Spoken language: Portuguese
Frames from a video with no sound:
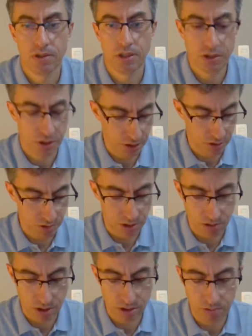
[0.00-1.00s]
Quem chegou
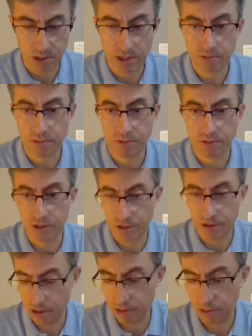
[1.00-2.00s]
agora, mais uma vez,
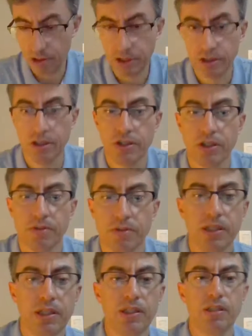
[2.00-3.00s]
está aí o link da
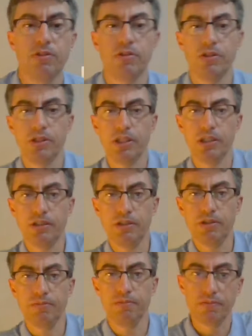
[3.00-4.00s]
chamada no chat.